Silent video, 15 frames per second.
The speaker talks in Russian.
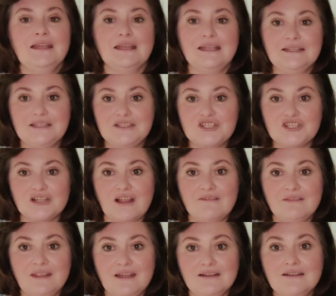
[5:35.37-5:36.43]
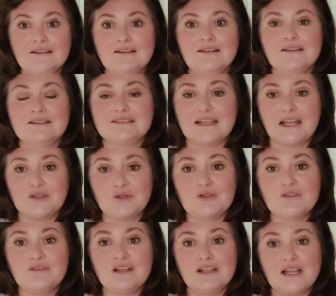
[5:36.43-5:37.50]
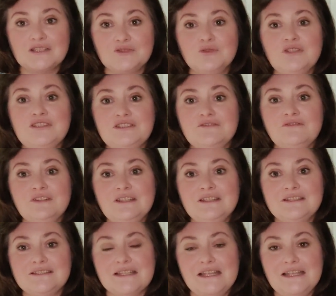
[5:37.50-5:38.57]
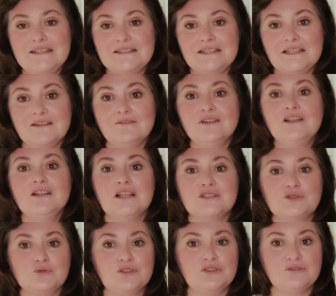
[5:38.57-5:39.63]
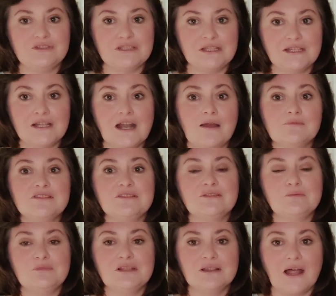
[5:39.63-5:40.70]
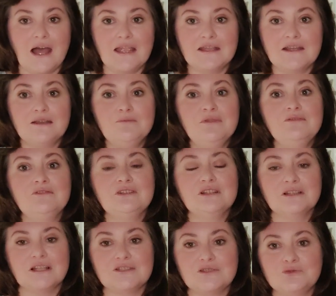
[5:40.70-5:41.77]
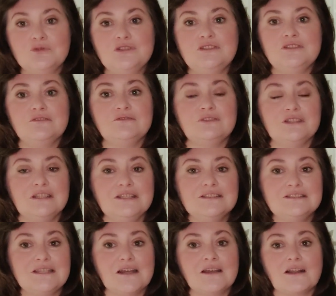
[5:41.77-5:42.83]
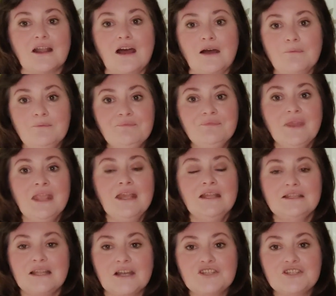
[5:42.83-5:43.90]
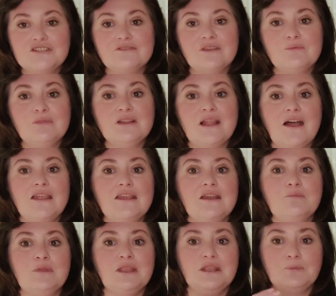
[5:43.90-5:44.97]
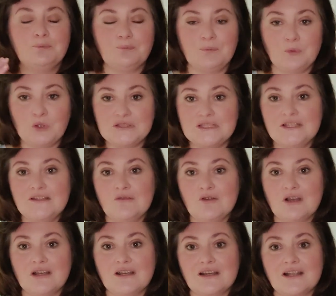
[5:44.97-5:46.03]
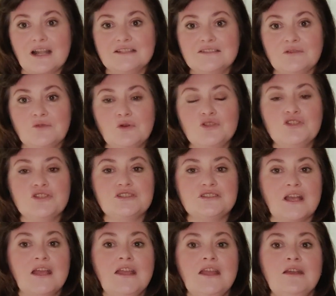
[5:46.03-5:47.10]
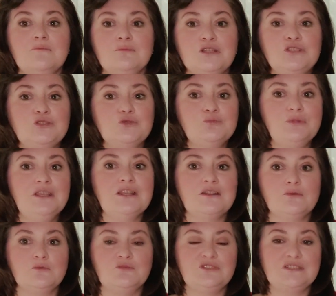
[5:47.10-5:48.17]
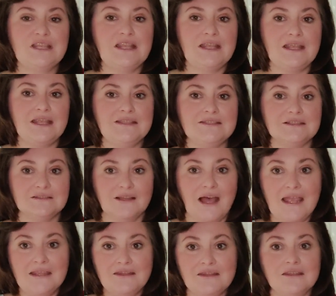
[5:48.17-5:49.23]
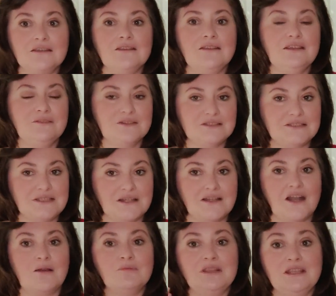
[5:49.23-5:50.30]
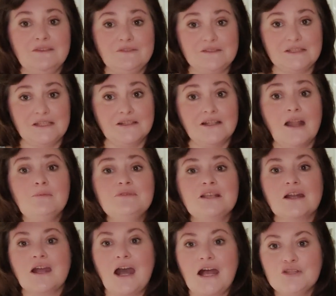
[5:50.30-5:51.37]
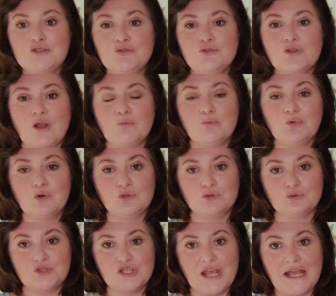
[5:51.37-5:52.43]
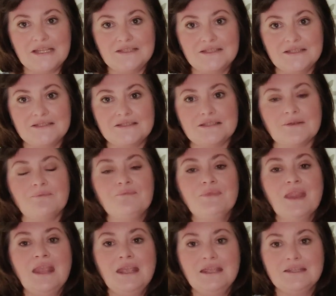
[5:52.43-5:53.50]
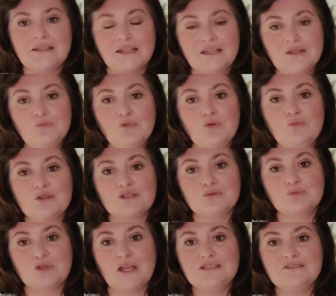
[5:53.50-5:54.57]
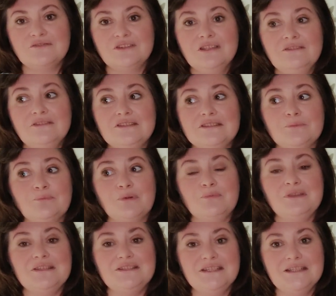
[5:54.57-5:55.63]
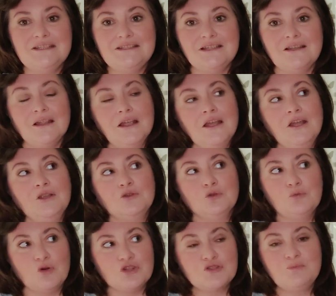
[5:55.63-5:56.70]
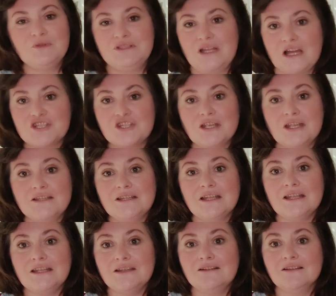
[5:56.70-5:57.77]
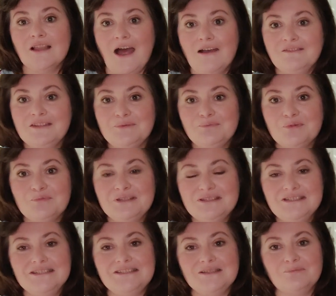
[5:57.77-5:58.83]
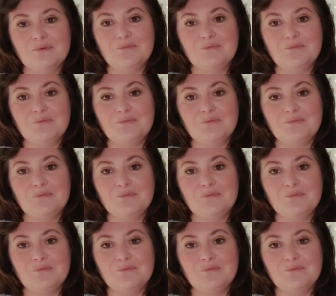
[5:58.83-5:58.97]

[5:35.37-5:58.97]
Этот человек, э, за которого голосуете вы, зрители, вы голосуете в Телеграм своими лайками, вы голосуете в Инстаграм также своими лайками. И после того, как игра закончится, мы суммируем все эти лайки и в Инстаграм, и в Телеграм за каждую работу участницы. И таким образом у нас выявится победитель. Ну, может быть, даже это и главный победитель.